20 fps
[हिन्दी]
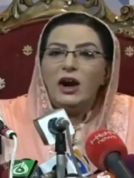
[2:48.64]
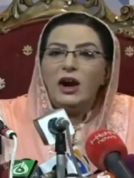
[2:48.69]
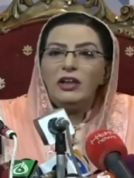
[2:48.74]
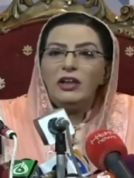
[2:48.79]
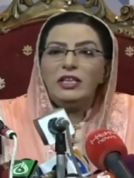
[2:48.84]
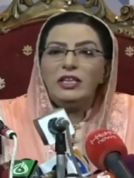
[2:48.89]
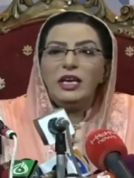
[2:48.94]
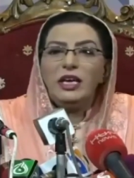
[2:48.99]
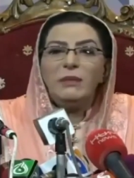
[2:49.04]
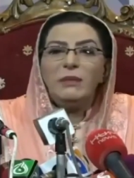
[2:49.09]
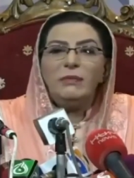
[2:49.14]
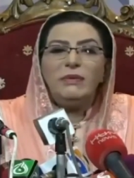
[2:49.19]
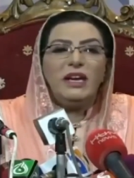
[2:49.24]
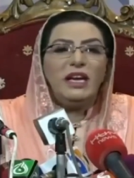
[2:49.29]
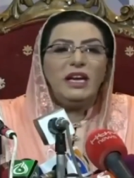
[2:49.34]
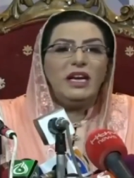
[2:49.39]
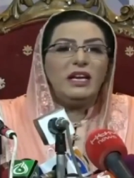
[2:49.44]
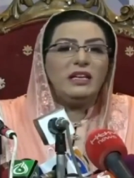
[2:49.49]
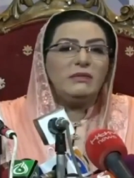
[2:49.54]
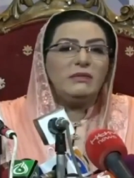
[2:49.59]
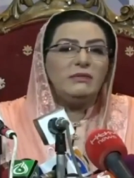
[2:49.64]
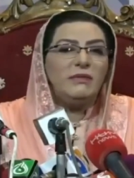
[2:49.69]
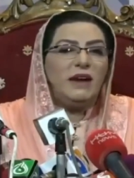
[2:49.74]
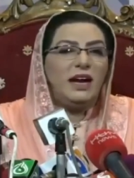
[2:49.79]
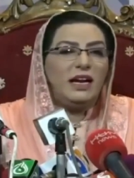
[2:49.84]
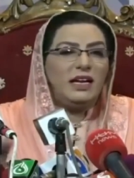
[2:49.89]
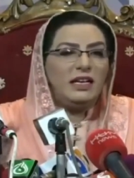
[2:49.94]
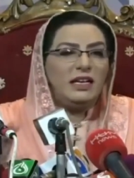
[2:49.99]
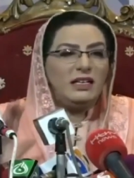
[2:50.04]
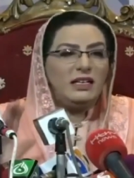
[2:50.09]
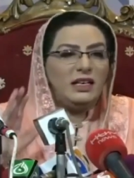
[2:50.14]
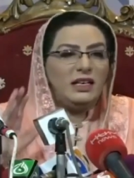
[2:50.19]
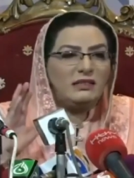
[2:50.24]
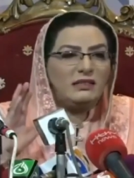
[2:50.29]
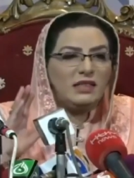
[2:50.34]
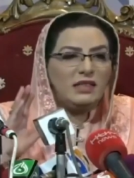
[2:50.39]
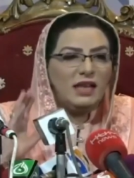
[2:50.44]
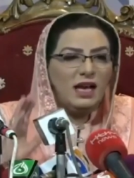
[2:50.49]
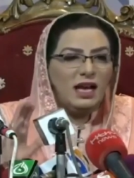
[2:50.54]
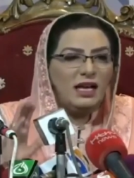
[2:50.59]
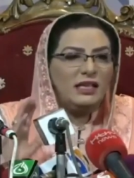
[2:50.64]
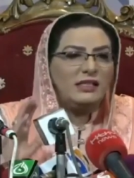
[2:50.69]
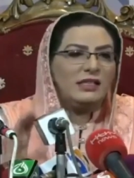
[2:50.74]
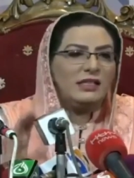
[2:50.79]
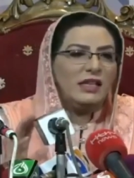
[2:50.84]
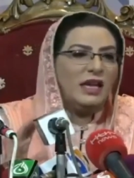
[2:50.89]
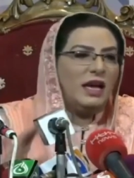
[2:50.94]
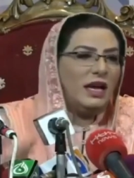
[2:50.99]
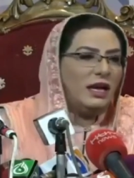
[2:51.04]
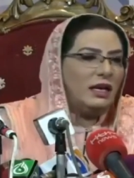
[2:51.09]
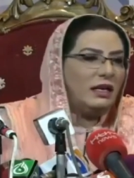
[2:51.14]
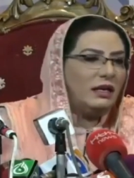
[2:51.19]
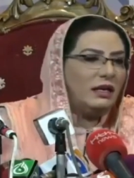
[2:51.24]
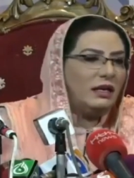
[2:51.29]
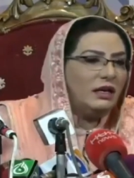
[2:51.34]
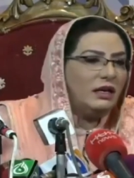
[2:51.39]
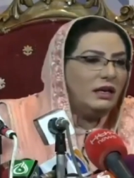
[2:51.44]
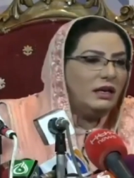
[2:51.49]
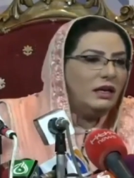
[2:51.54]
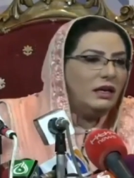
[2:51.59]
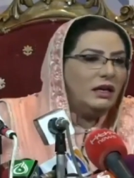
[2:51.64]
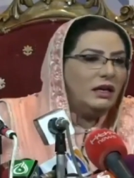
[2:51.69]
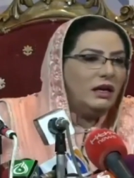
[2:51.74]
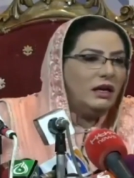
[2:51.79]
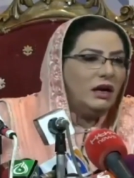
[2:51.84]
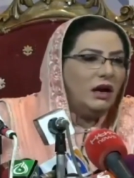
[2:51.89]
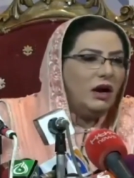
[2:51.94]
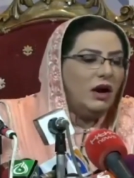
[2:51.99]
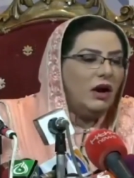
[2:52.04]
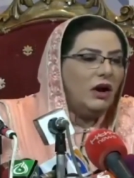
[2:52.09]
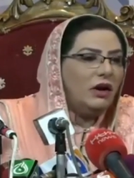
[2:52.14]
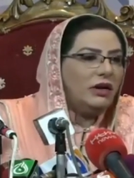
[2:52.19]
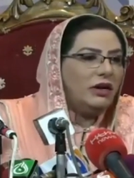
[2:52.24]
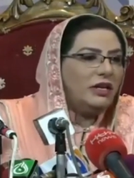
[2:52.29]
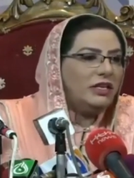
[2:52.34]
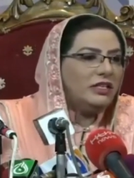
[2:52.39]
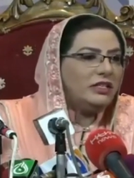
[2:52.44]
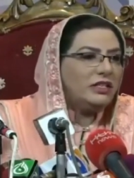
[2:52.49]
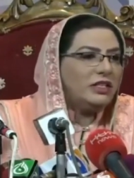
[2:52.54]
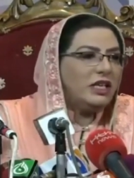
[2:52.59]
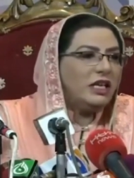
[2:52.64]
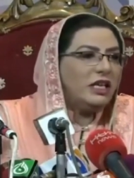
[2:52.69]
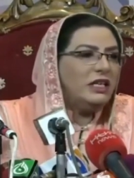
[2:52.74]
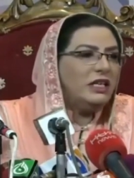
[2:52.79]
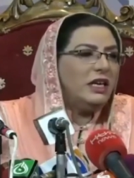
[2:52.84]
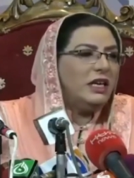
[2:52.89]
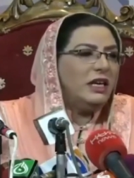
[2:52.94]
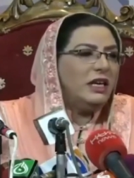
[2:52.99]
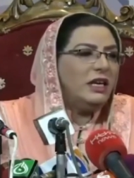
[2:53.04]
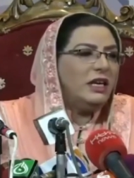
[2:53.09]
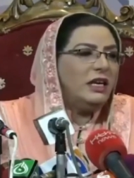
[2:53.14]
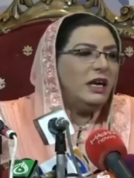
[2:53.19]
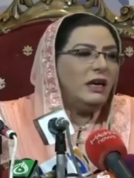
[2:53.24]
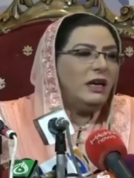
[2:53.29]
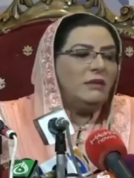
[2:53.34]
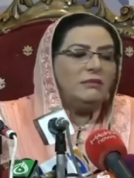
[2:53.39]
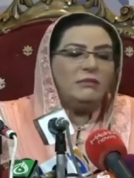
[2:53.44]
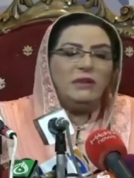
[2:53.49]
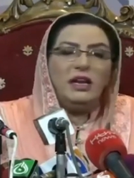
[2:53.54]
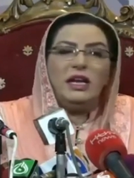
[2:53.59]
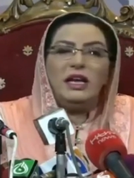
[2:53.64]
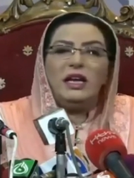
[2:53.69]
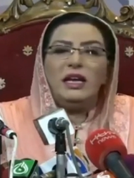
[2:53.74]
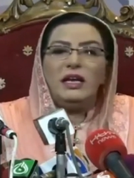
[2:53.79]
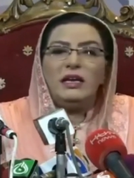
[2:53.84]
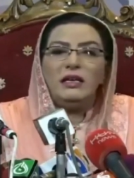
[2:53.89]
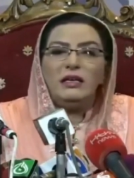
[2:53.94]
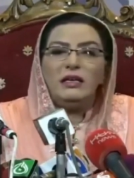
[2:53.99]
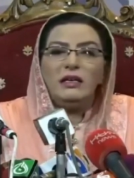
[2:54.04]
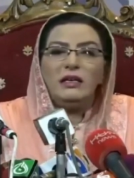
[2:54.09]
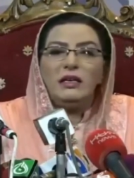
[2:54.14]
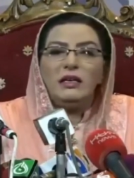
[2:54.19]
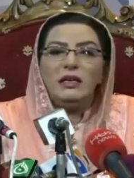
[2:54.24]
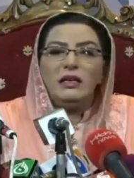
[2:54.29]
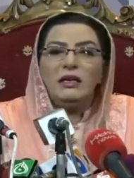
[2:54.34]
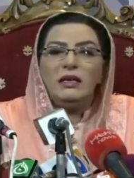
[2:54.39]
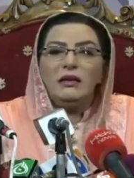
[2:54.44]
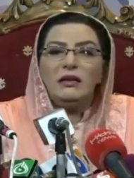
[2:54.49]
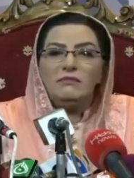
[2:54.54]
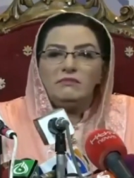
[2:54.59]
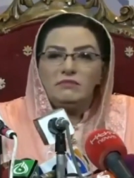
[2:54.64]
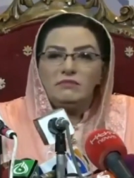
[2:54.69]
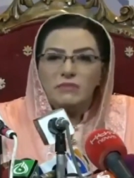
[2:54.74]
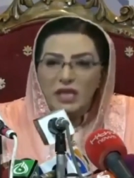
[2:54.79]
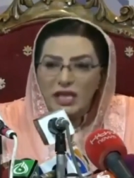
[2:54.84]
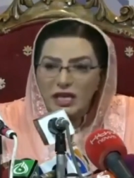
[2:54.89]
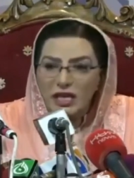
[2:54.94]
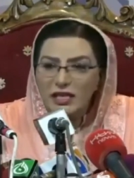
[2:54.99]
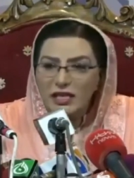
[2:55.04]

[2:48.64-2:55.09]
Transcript: बाकायदा स्टेज पर बैठ माइक के माध्यम से दिया हालांकि ये कोई पहला मौका नहीं है जब